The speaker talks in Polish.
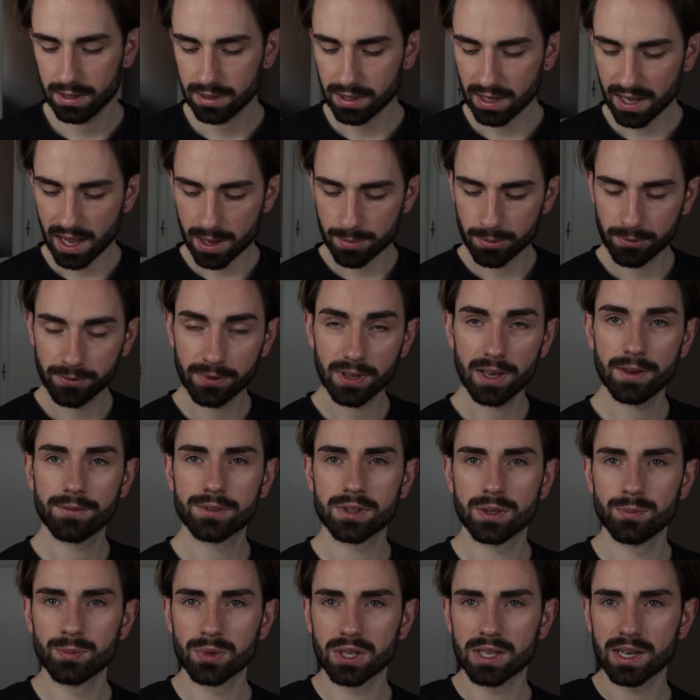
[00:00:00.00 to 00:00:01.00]
Tak jak mówiłem, w
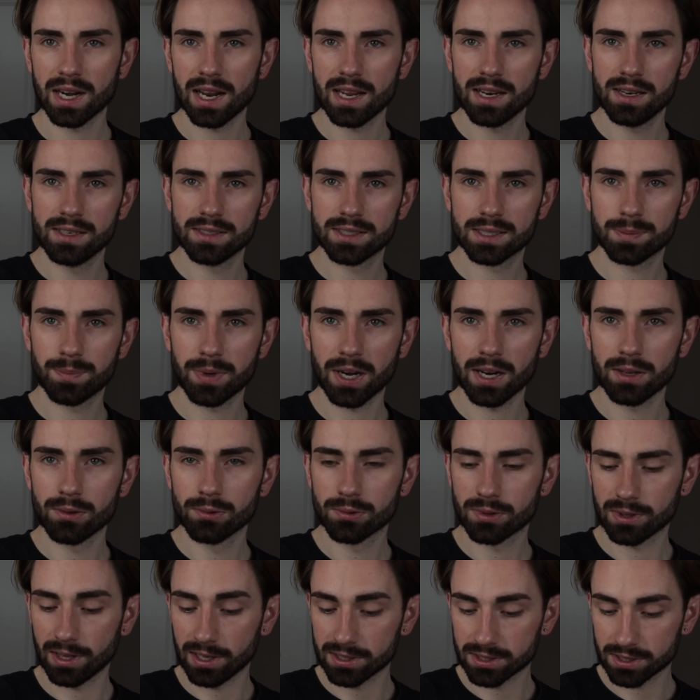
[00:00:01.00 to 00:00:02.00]
tym Grail
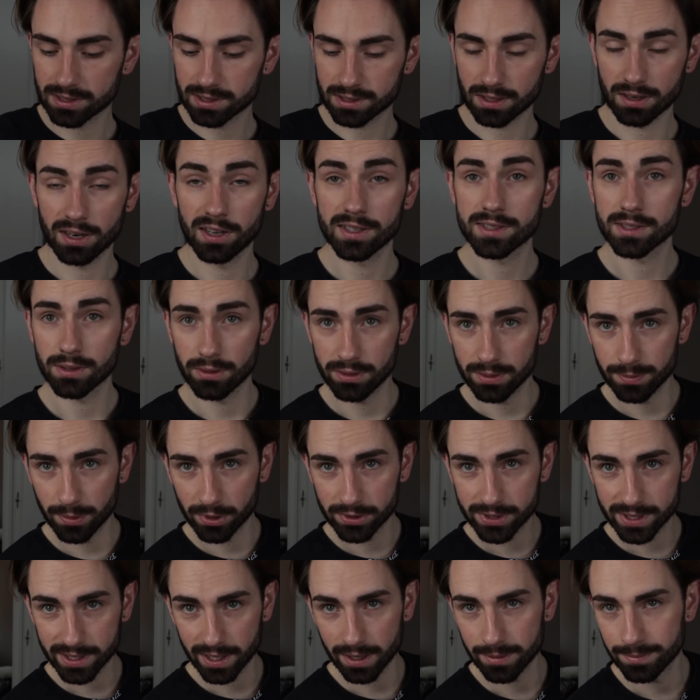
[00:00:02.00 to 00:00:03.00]
Sprayu też jest trochę soli
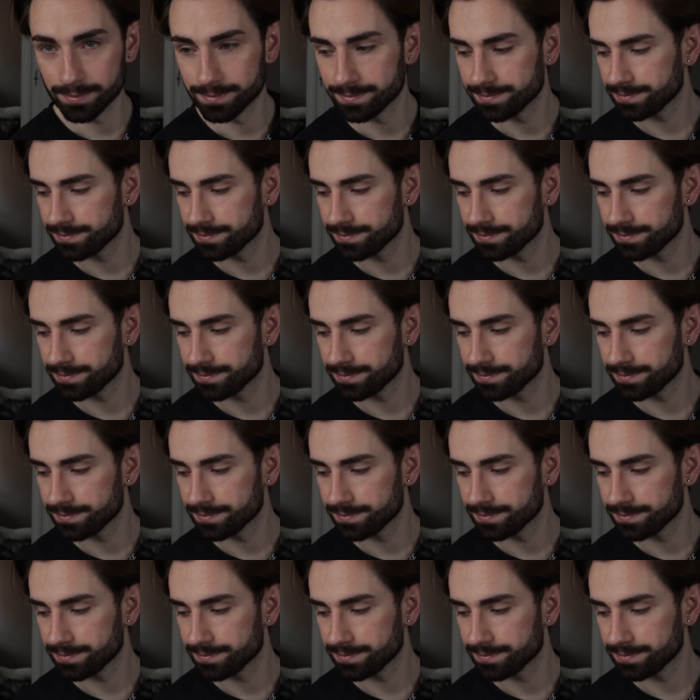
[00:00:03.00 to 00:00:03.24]
morskiej.